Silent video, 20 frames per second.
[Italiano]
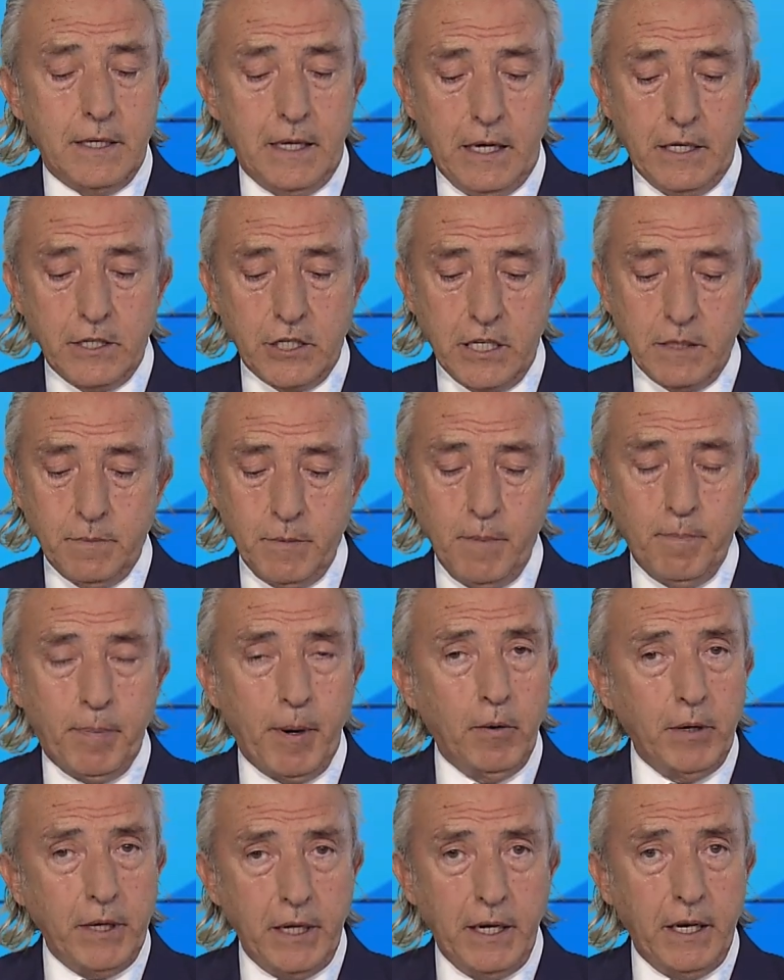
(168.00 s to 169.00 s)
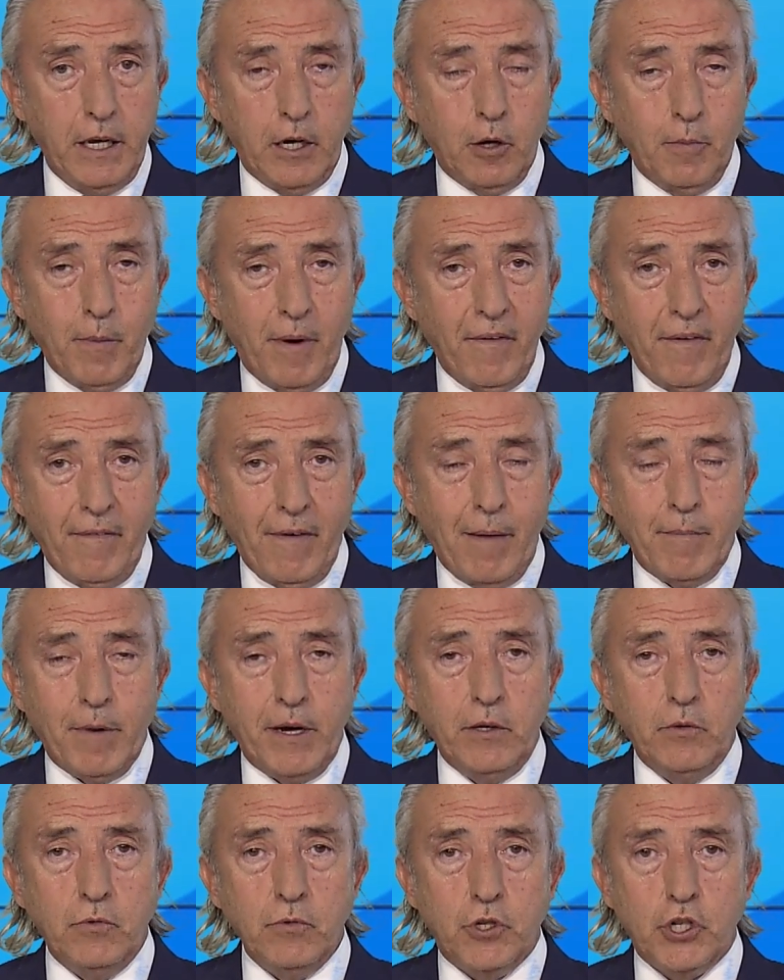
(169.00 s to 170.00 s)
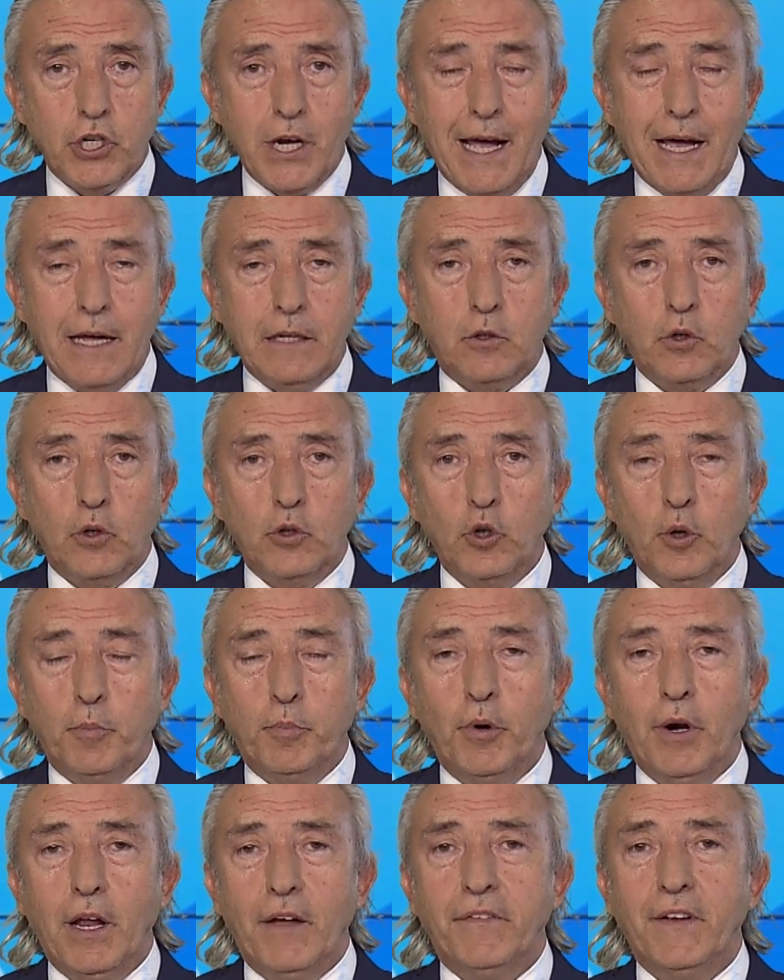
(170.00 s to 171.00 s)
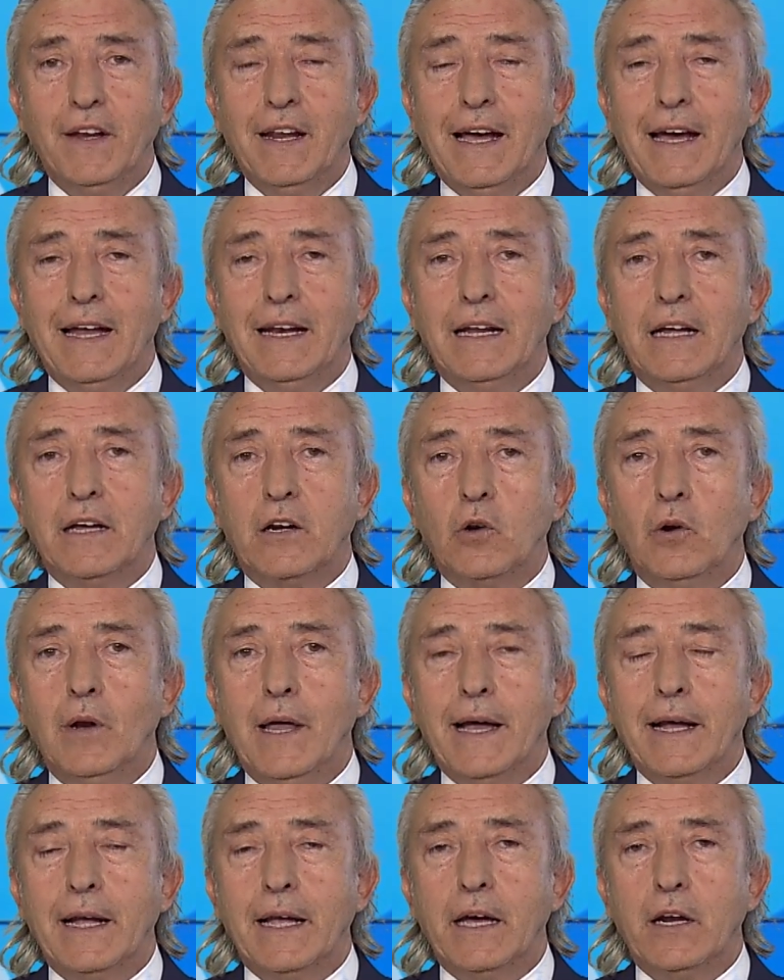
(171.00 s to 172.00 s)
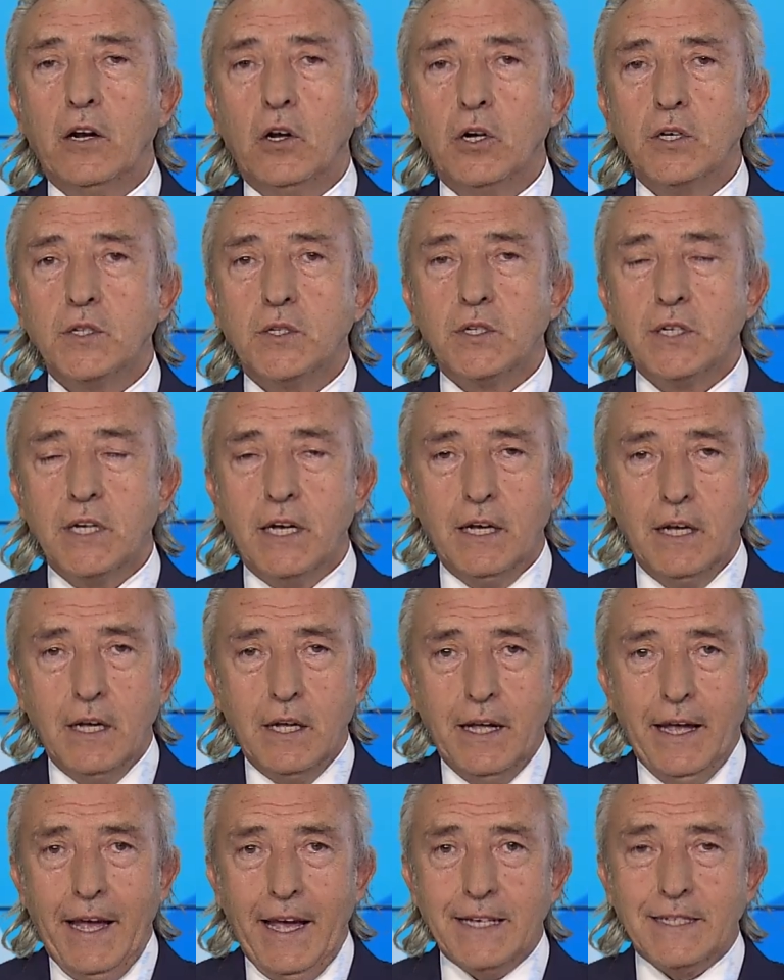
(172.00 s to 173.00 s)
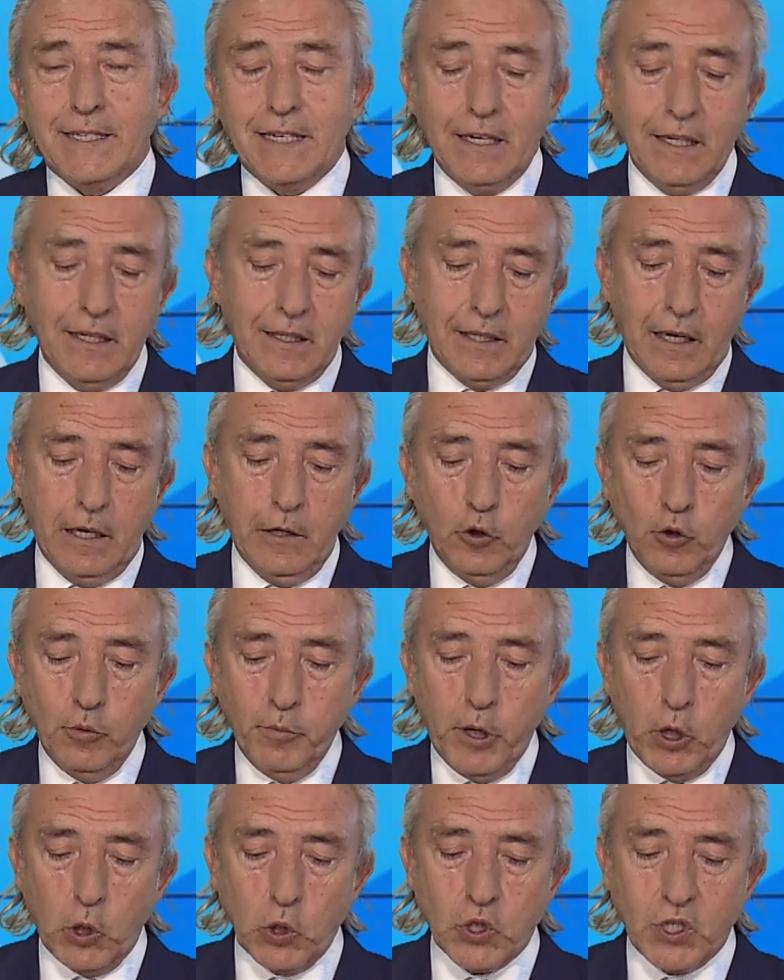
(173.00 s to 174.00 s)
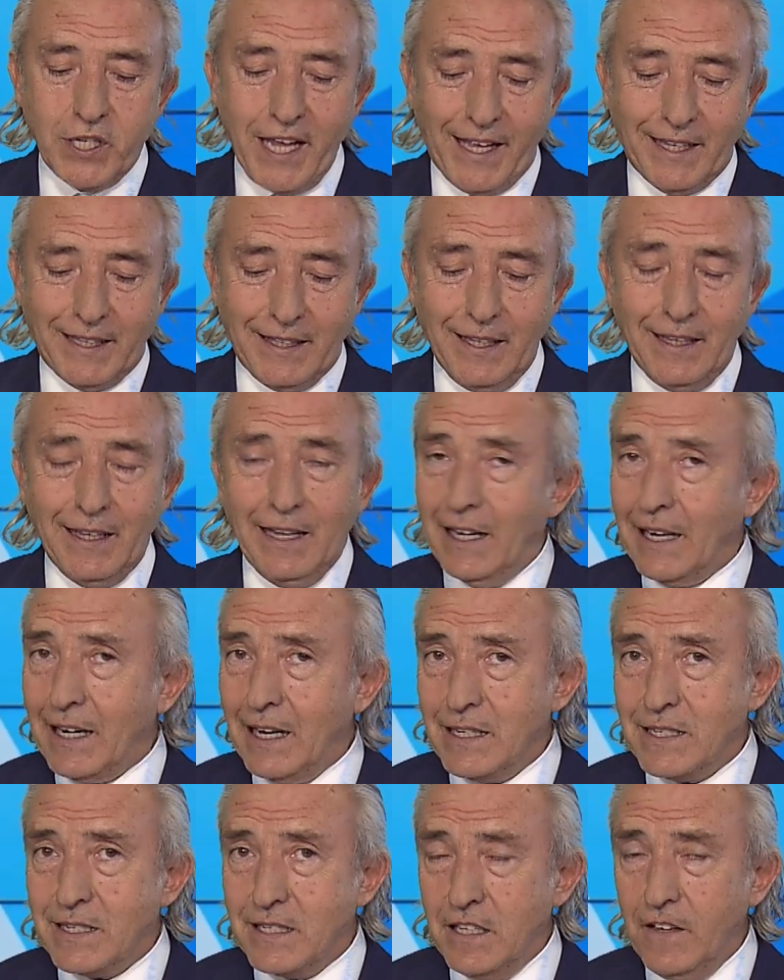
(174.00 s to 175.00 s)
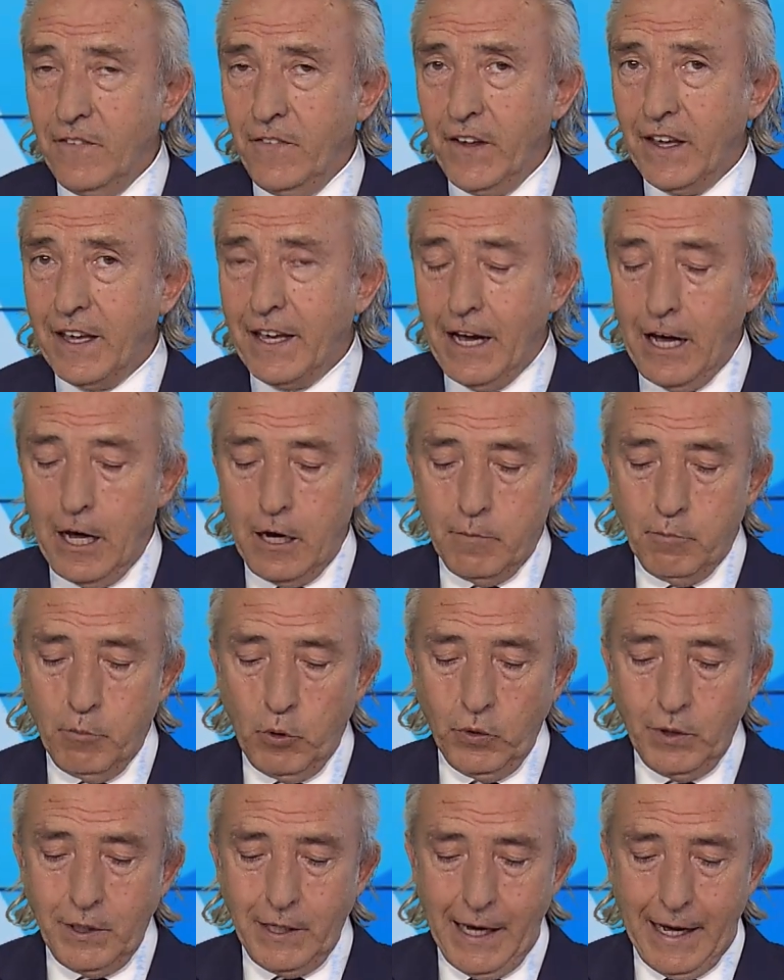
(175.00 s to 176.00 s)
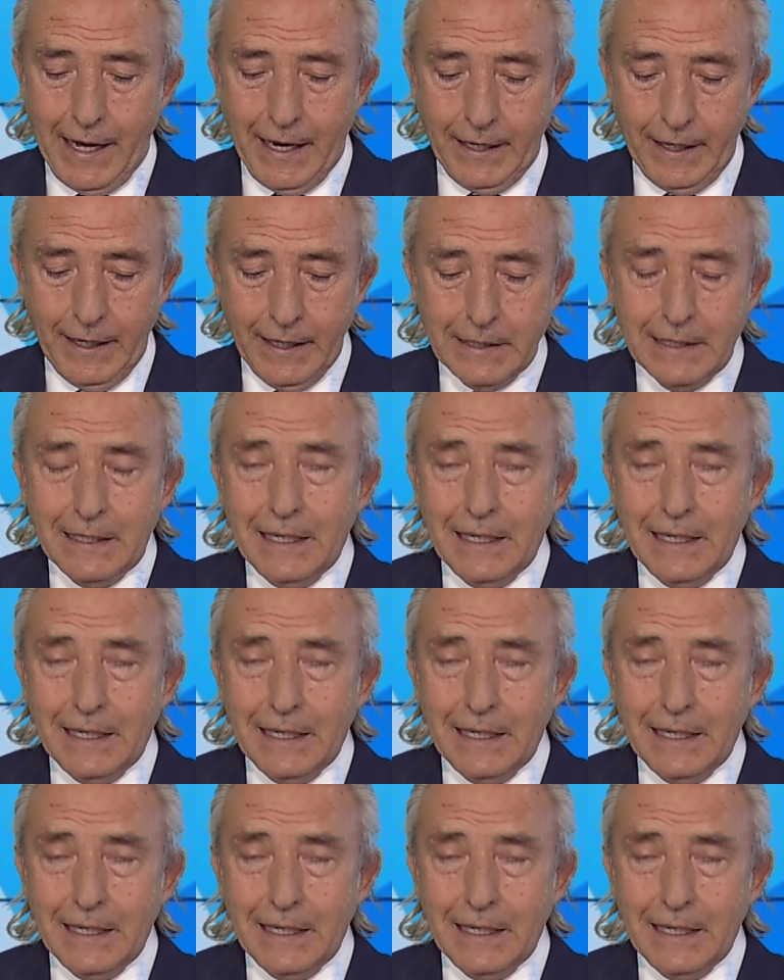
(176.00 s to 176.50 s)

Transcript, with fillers: Jasmine Paolini come avevamo annunciato dopo la finale a Roland Garros è salita al numero 7 della classifica mondiale.